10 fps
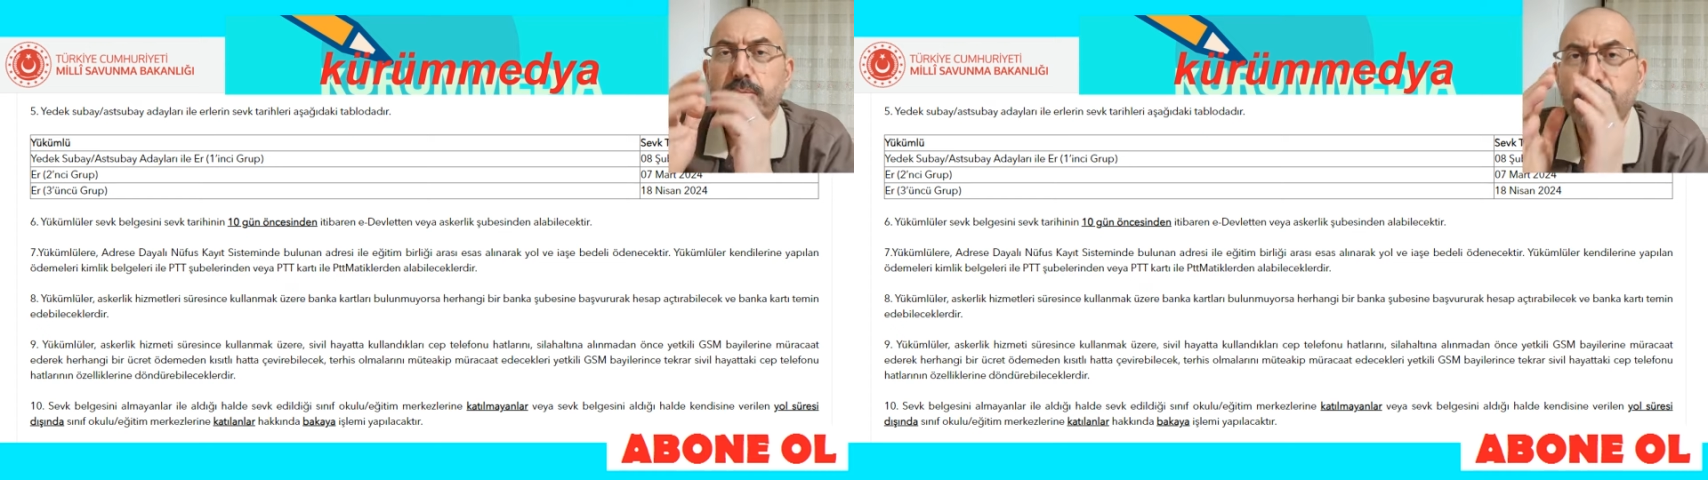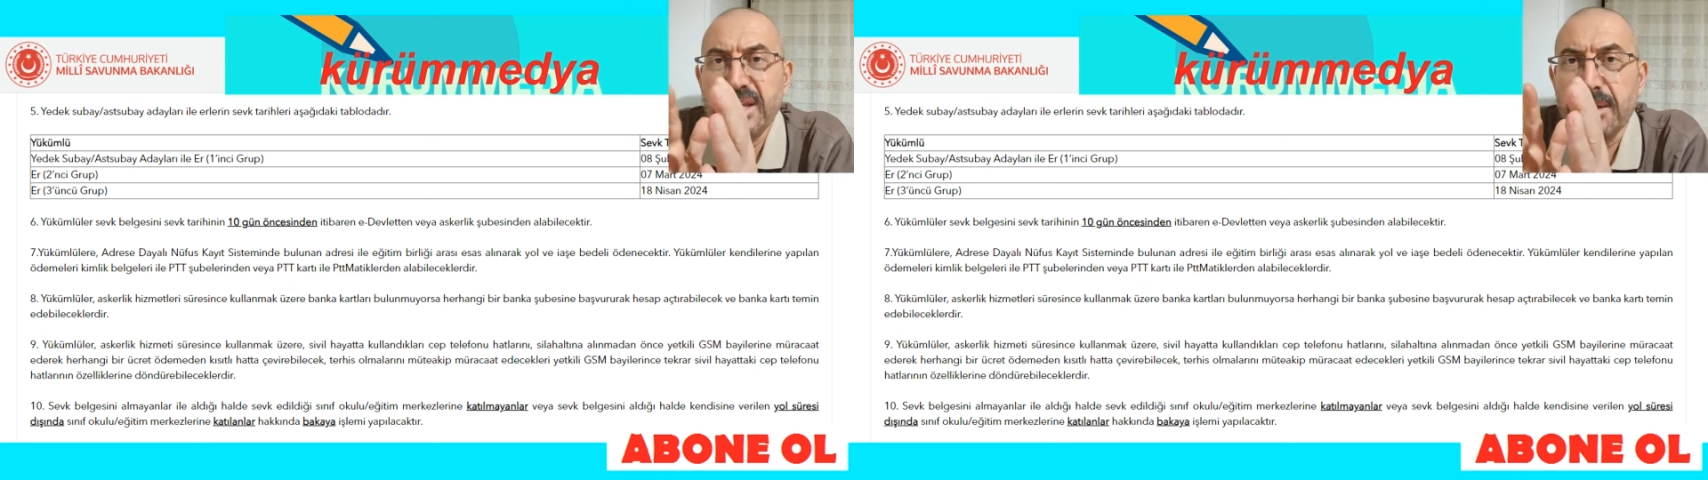
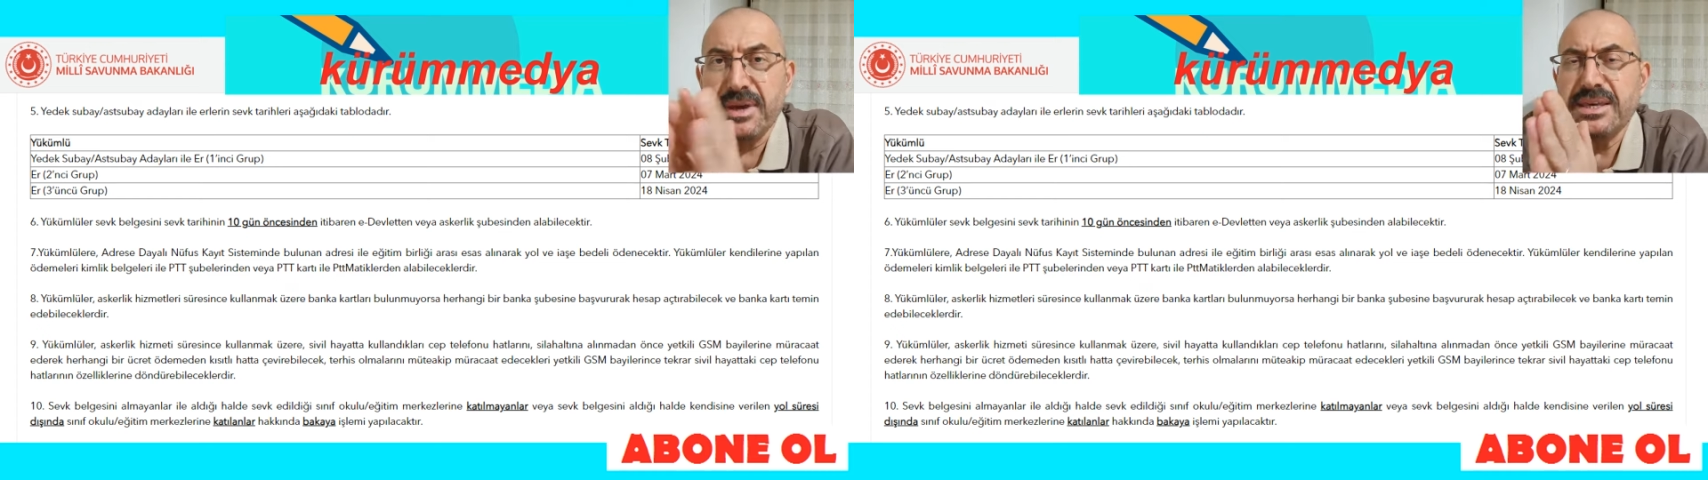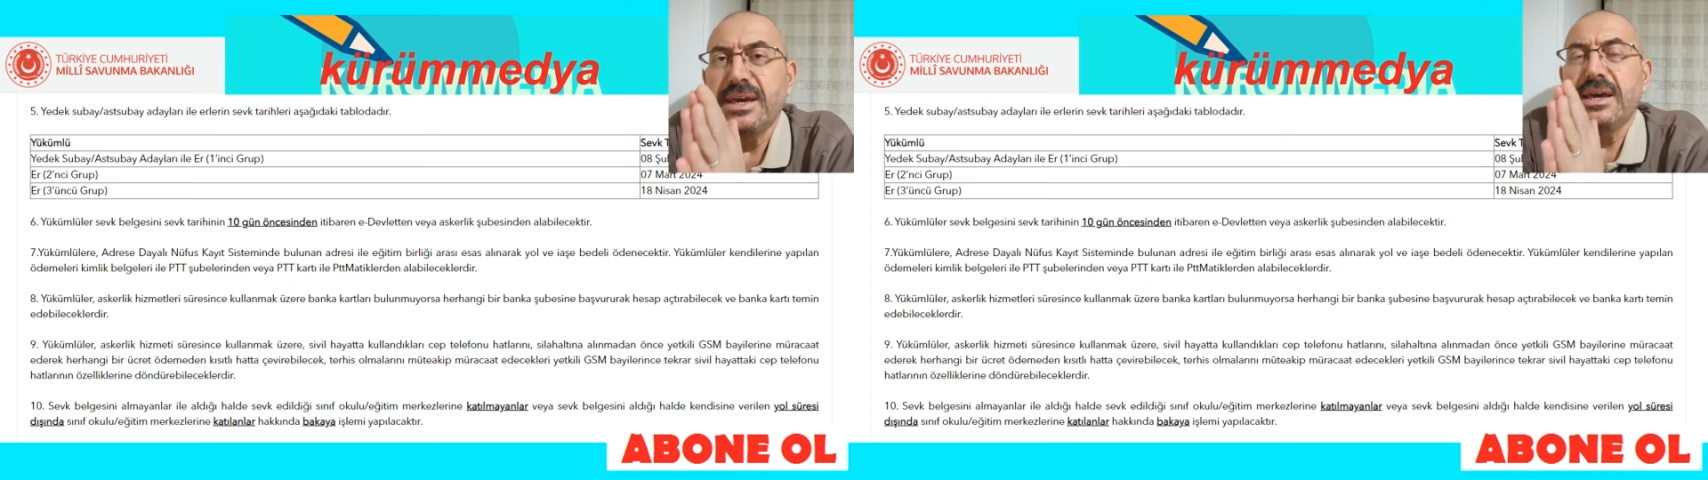Bu ne
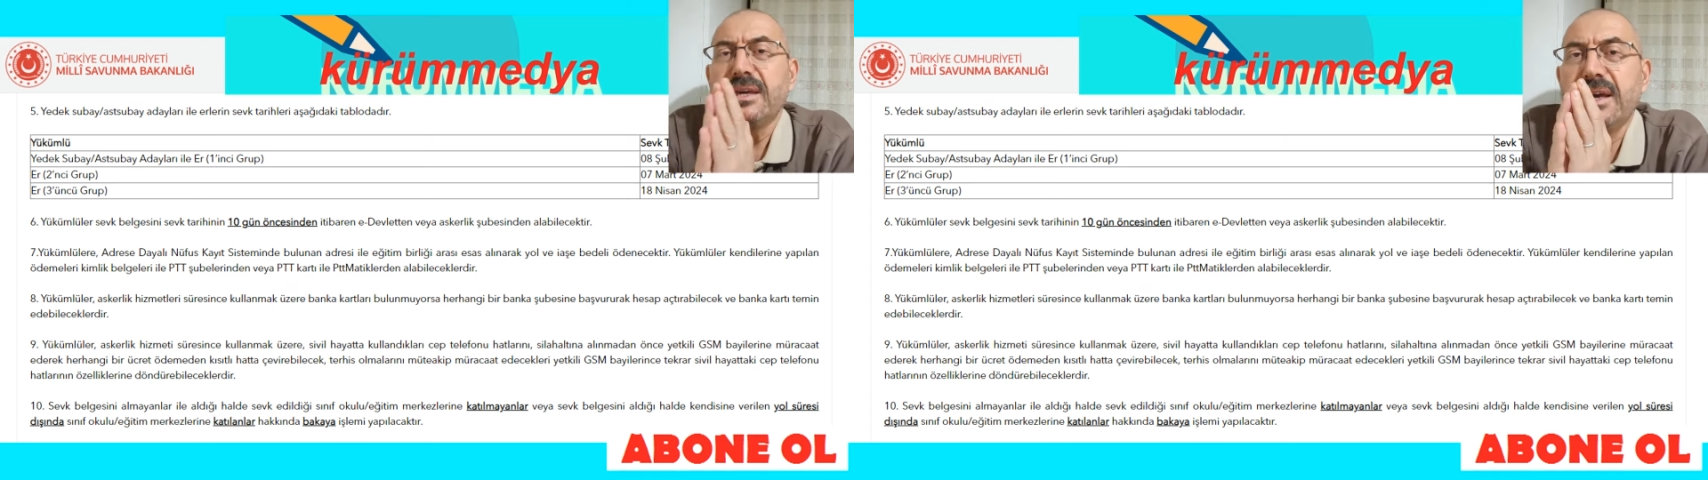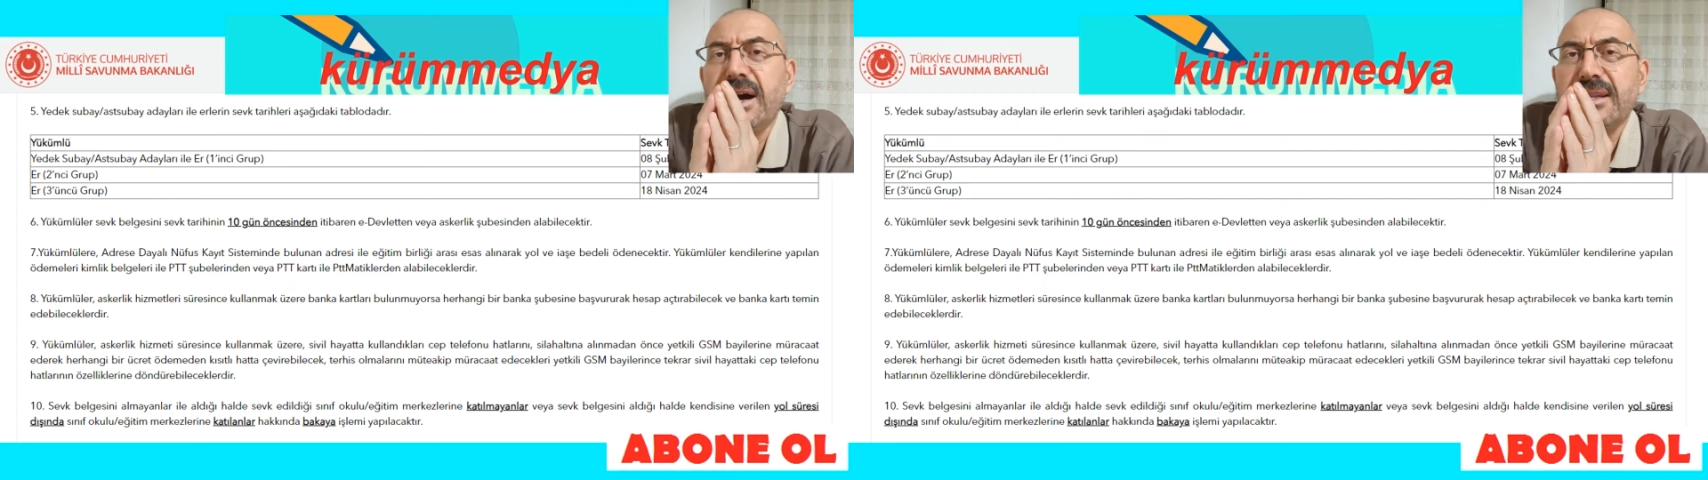demek?
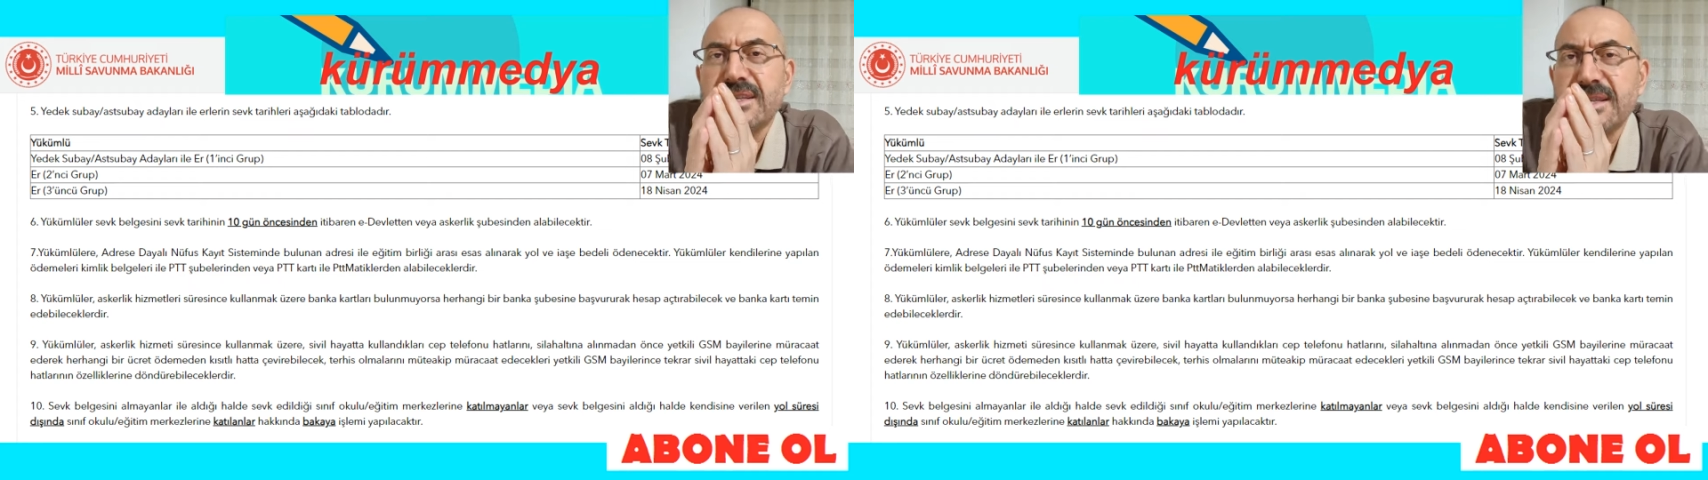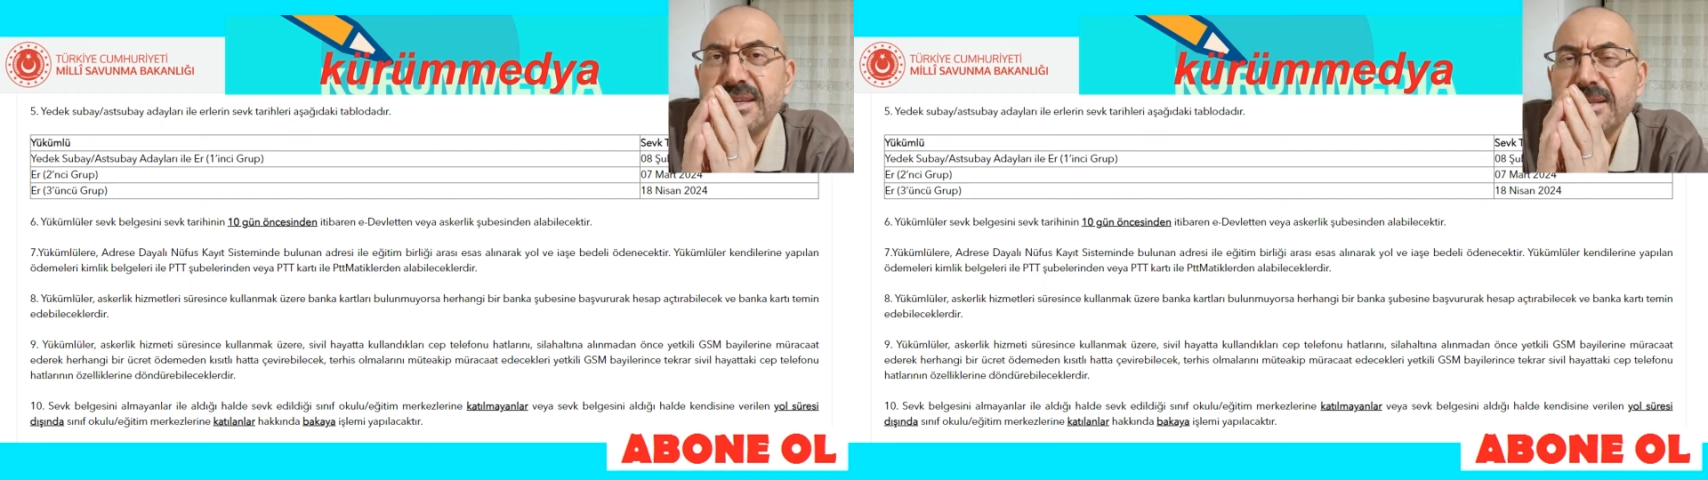Yani
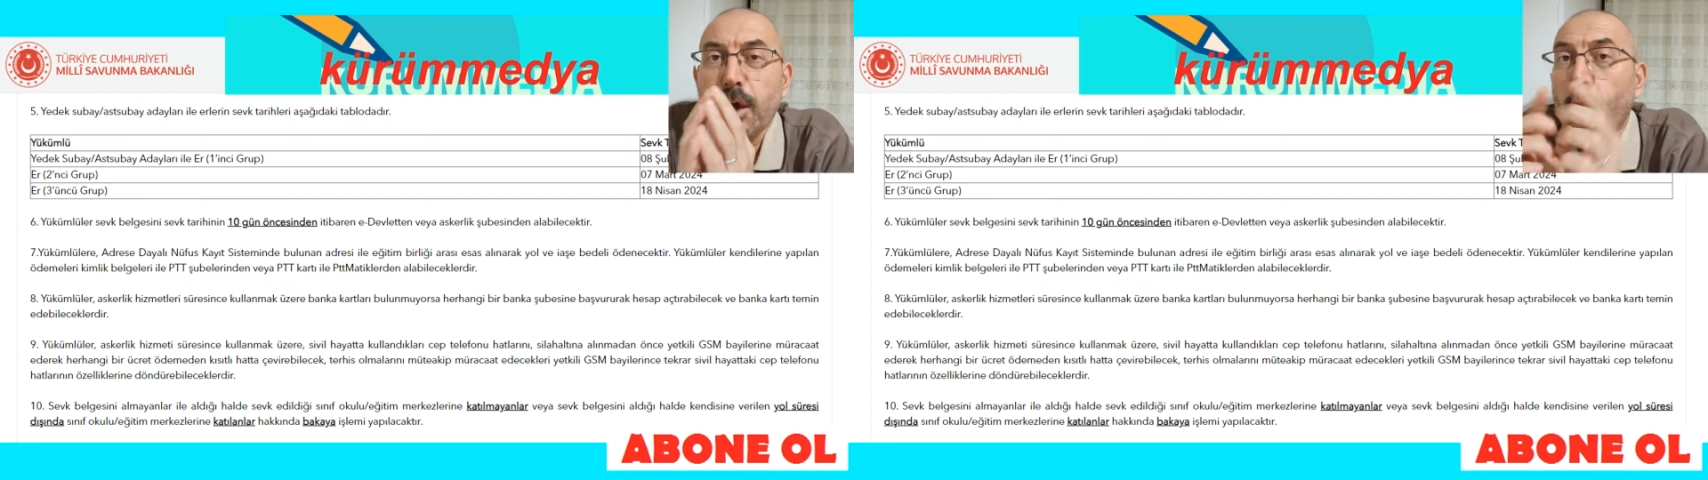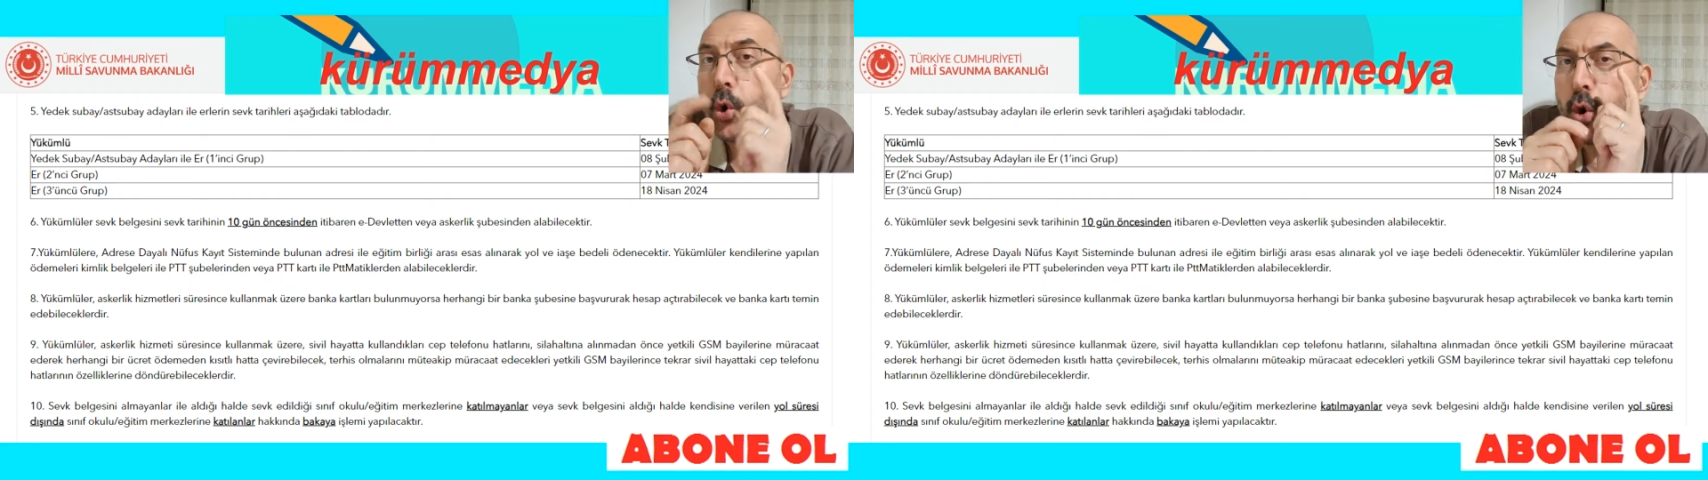siz